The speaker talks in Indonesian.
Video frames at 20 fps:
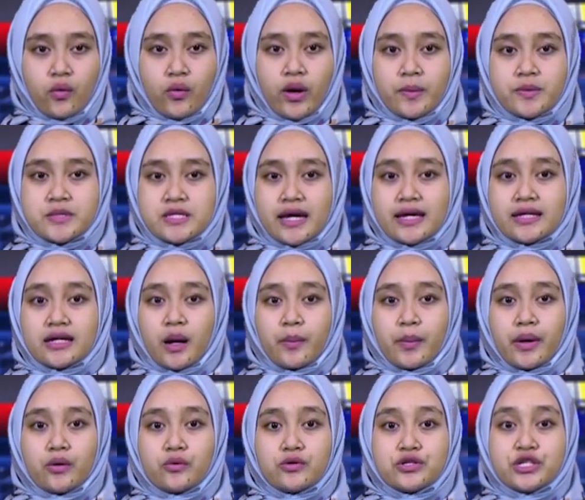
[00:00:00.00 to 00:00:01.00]
Website
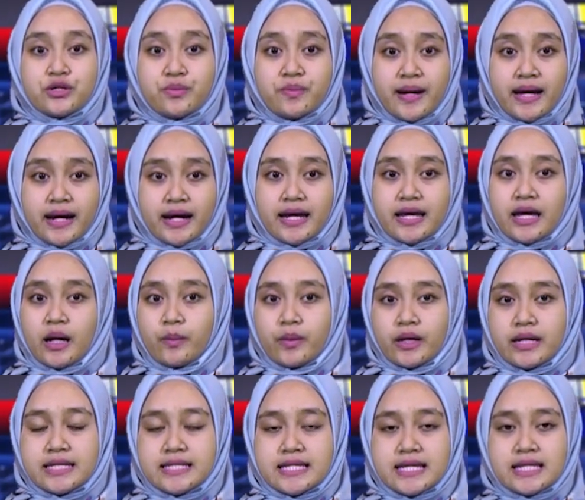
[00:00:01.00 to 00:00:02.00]
KPU Jember yang
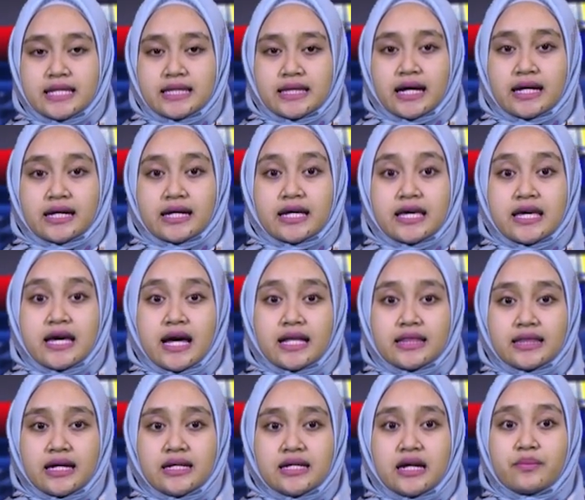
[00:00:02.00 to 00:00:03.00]
berisi tentang
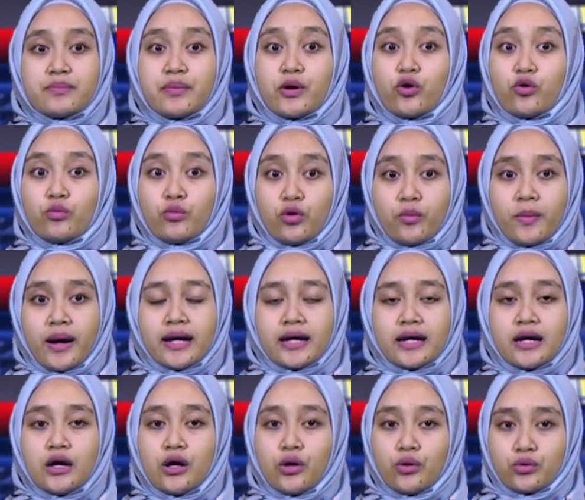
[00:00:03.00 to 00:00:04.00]
kegiatan dan
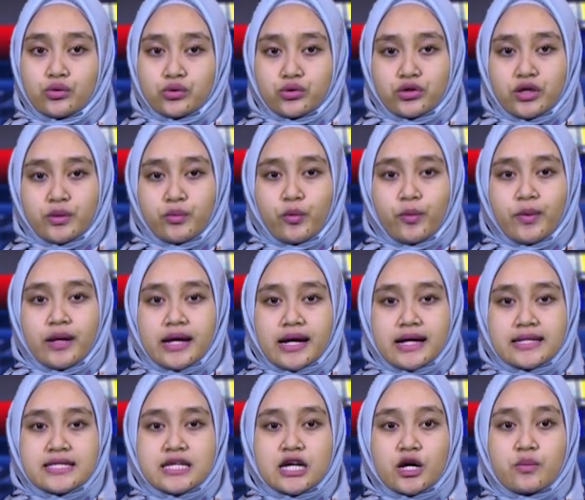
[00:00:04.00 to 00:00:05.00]
pengumuman untuk
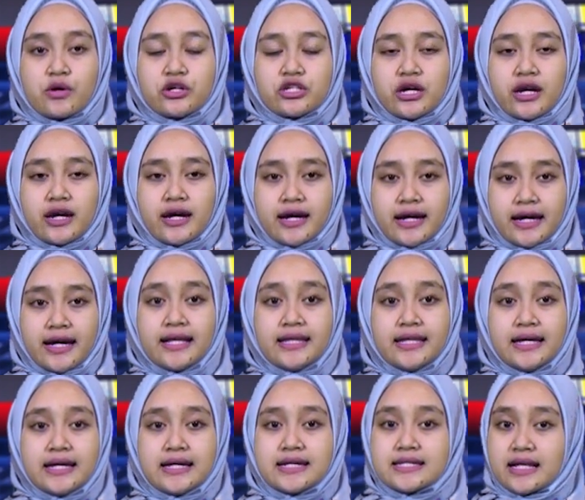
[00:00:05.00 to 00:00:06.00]
dipublikasi ke masyarakat
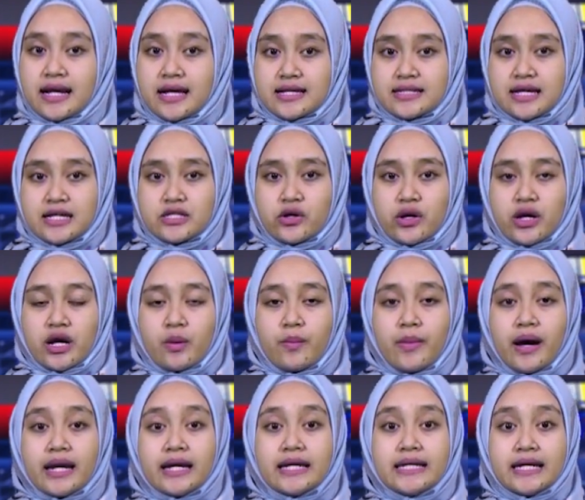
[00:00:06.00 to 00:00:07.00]
selasa sore
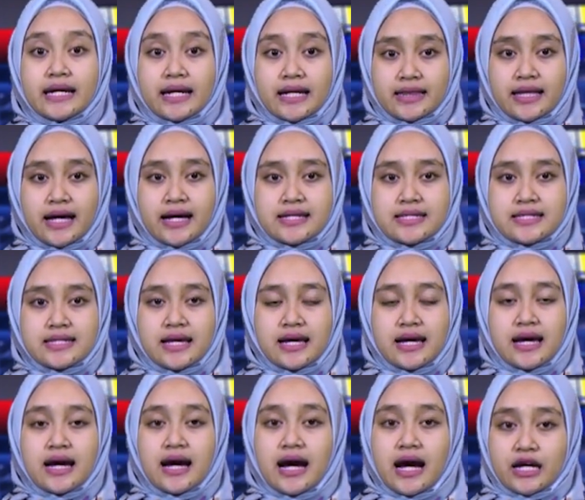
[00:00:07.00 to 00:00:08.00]
kemarin diretas.
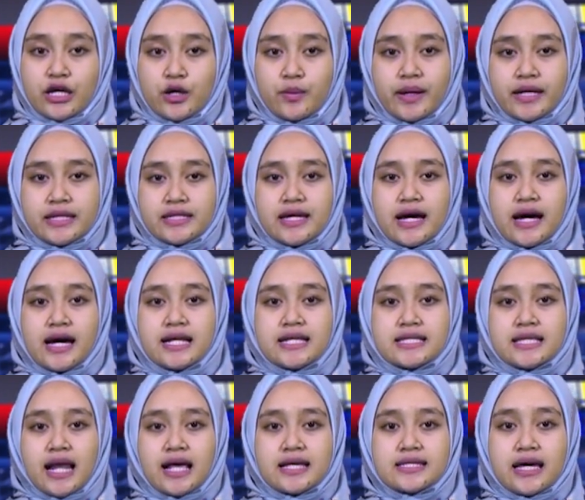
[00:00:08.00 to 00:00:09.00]
Akibatnya hari
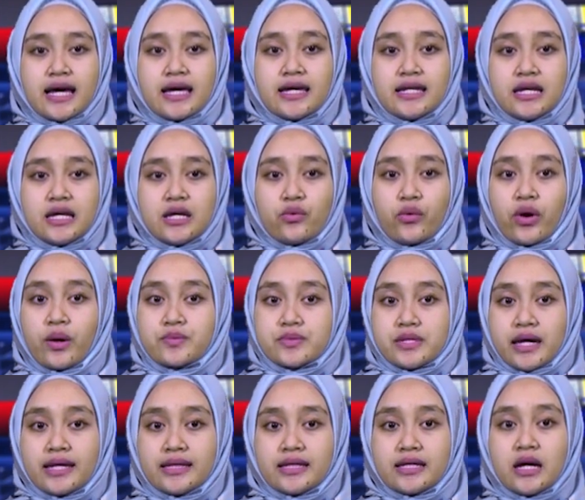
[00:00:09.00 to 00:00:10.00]
selasa ini
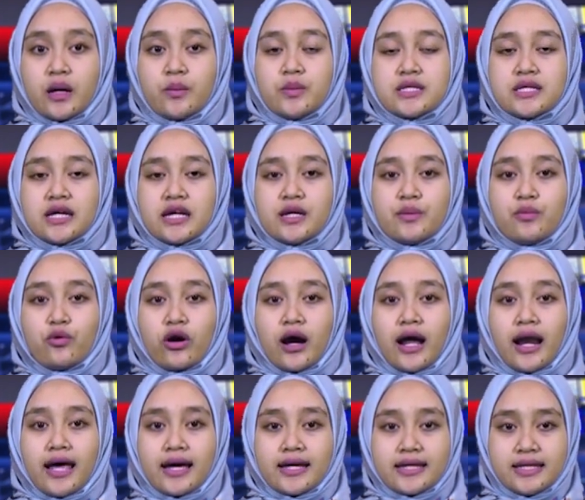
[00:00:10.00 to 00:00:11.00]
website tidak bisa dibuka
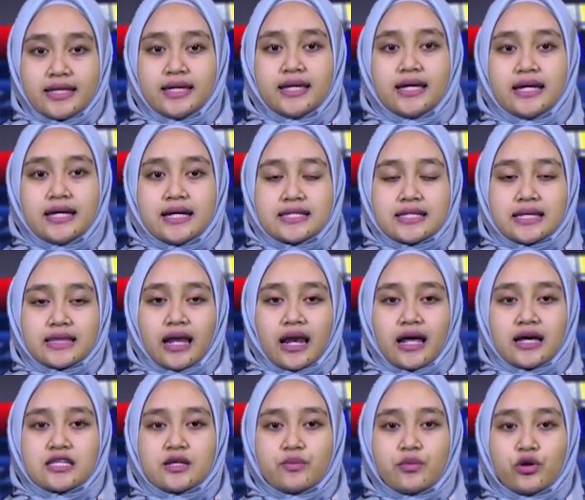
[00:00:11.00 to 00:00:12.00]
lagi
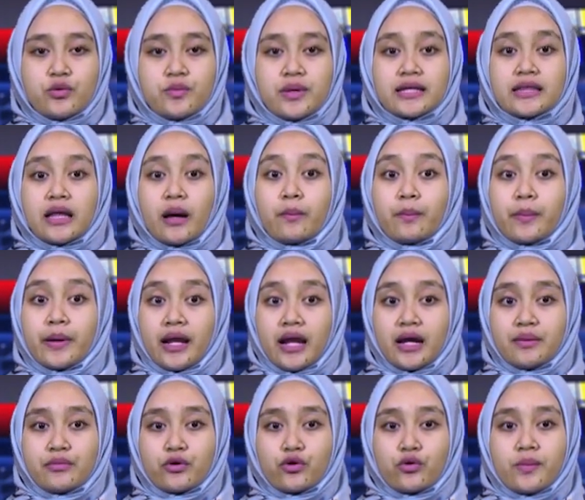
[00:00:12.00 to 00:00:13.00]
setelah sebelumnya
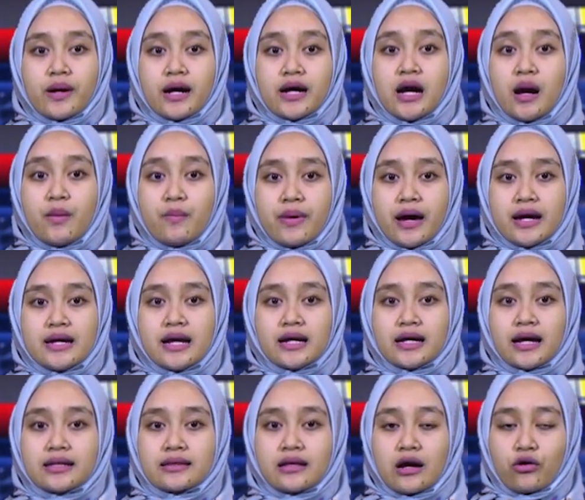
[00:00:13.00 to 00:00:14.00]
tampilan berubah gambar dan
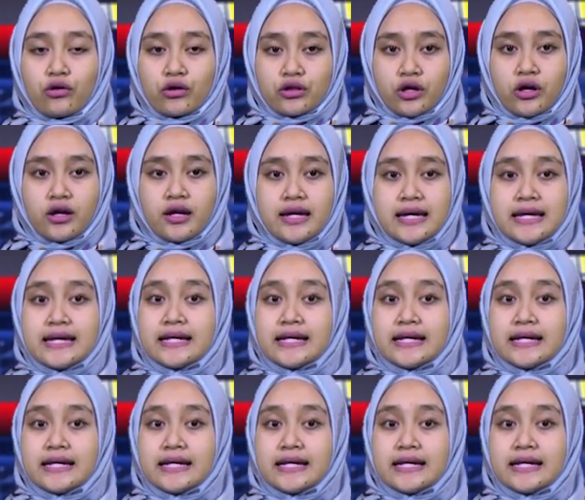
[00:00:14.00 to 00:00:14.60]
kata kotor